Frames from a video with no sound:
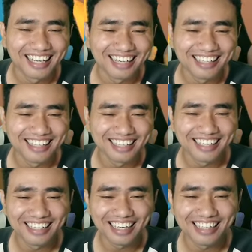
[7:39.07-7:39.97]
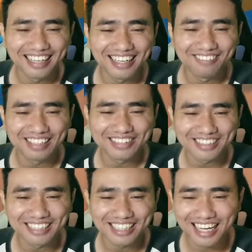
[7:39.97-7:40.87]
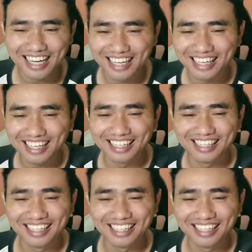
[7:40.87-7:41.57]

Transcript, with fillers: Ada. Ayo ayo masuk singa.